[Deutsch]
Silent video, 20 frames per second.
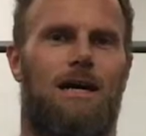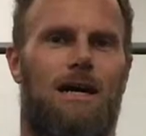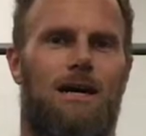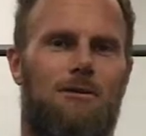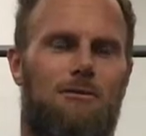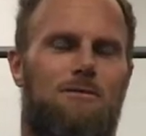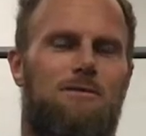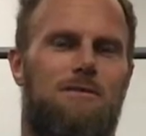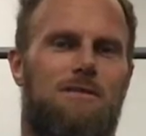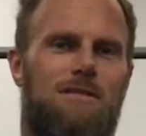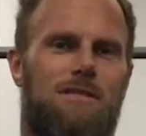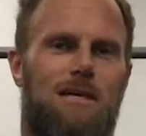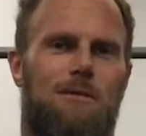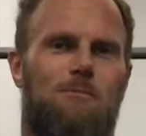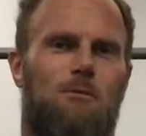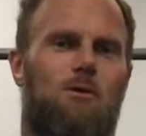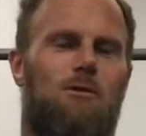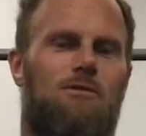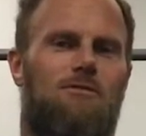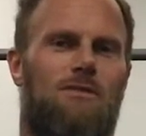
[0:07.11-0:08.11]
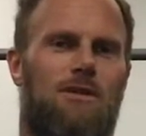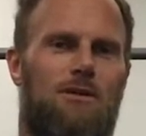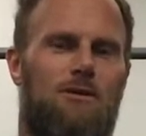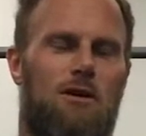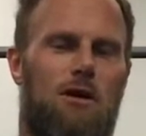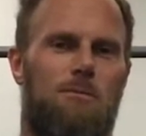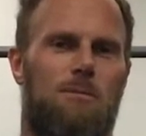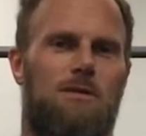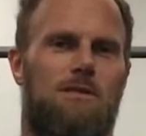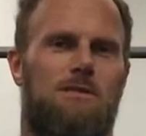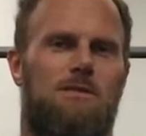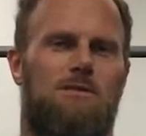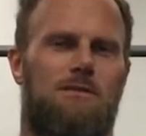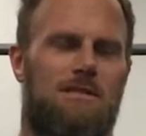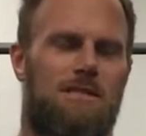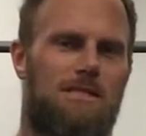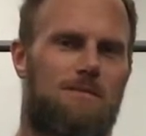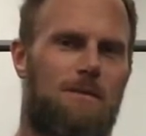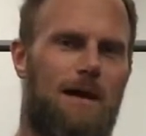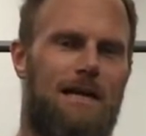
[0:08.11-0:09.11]
Hallo zusammen und willkommen zur
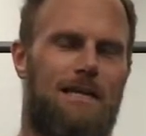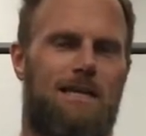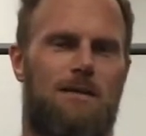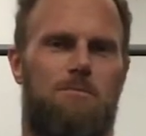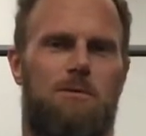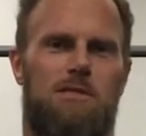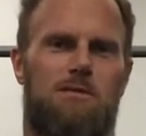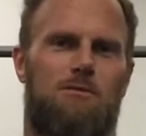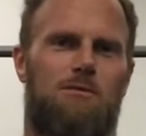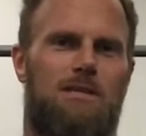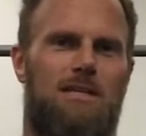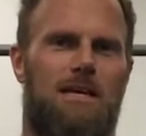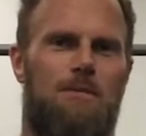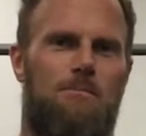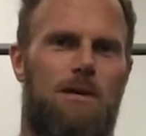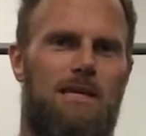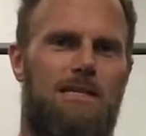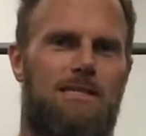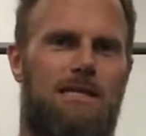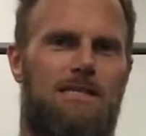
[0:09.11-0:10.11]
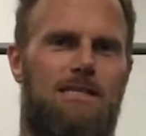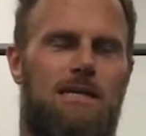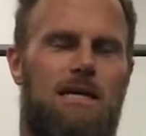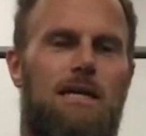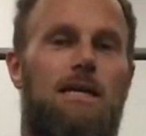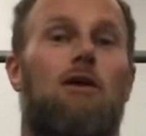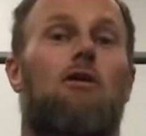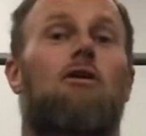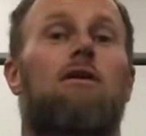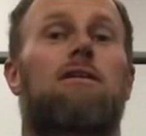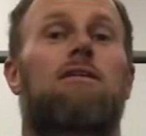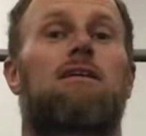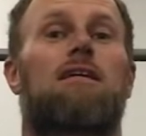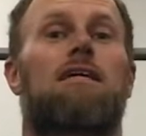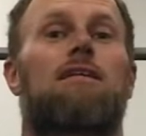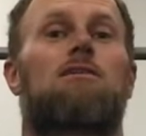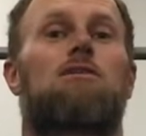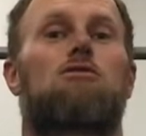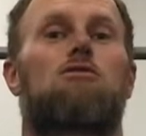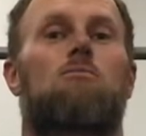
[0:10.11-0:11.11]
zweiten Episode der Basics-Reihe. Heute
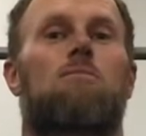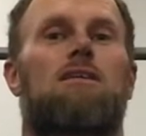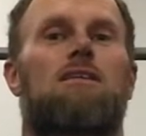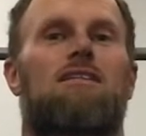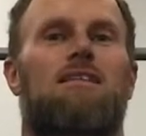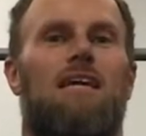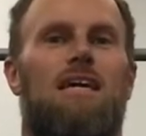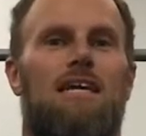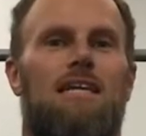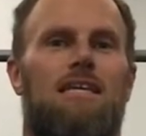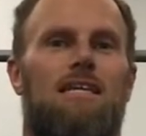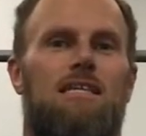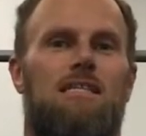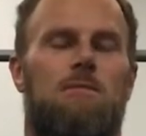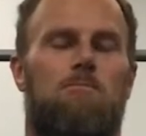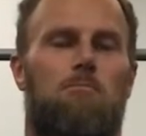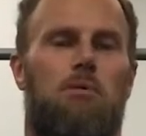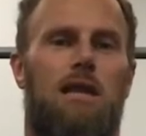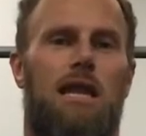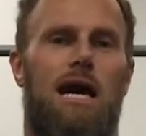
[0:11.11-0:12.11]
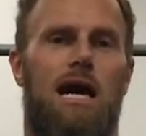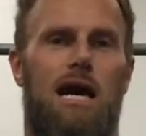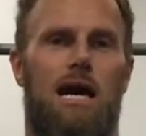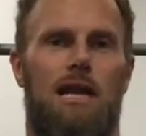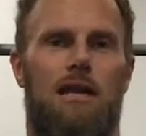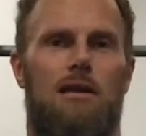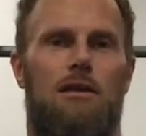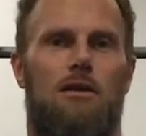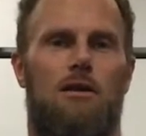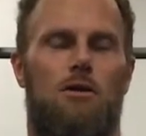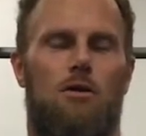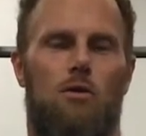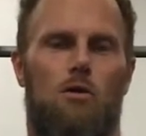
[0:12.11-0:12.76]
geht es um die Trainingsplanung.